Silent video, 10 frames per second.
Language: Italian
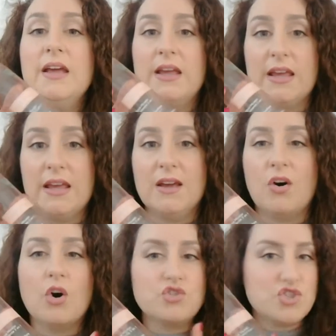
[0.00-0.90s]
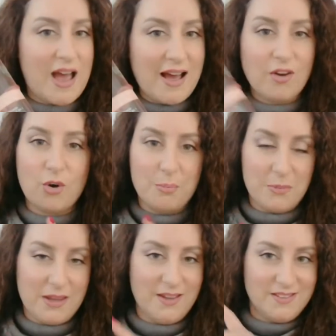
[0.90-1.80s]
e ho già con
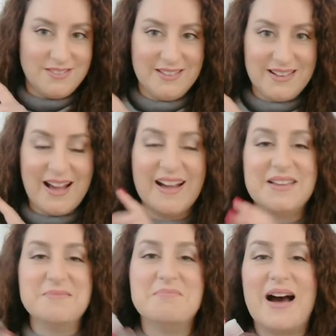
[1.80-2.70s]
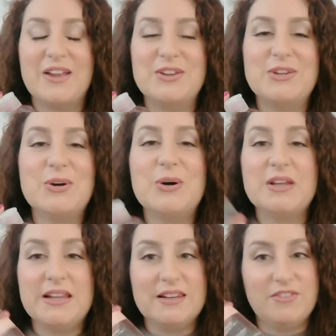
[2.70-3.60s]
me di là in bagno
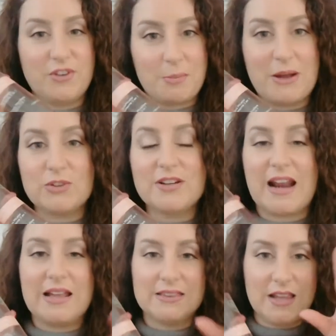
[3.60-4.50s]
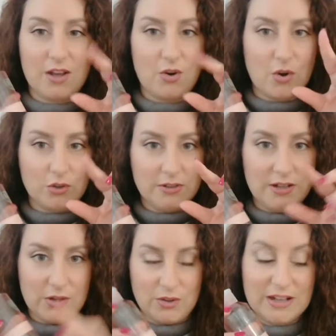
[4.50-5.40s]
il formato grande con
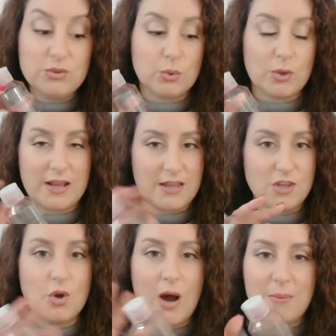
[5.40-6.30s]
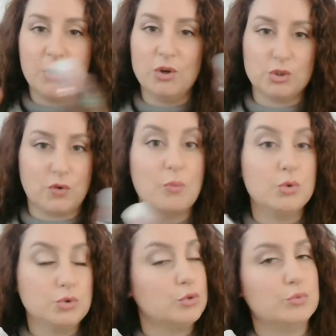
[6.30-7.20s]
l'erogatore che io amo e lo trovo
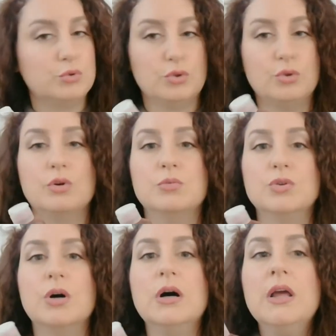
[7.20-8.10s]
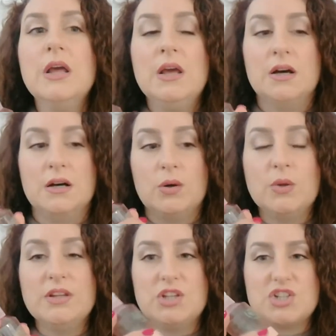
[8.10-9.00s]
molto molto comodo uh,
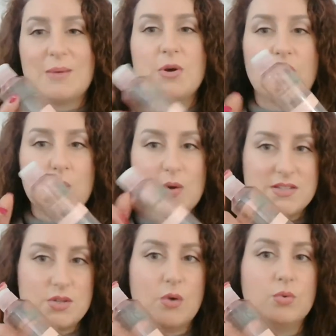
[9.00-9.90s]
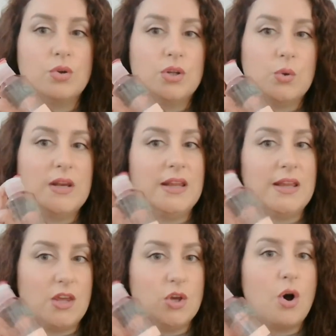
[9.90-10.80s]
quindi diciamo che questo è uno di quelli
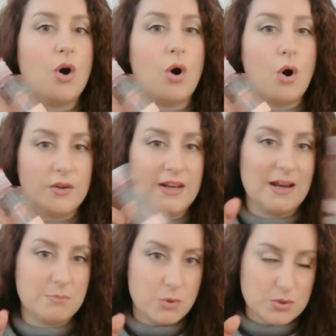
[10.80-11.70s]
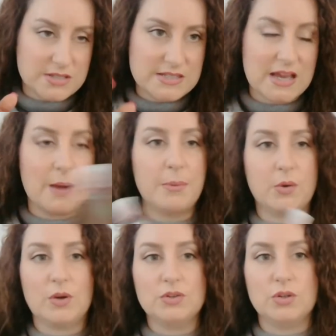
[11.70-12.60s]
che io ho nella borsa per
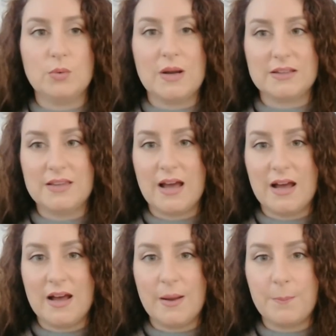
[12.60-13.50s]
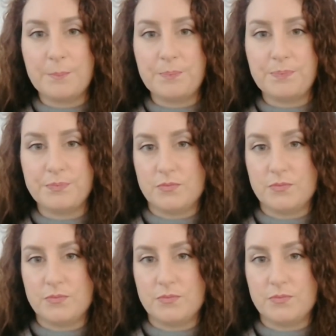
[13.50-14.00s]
quanto riguarda um,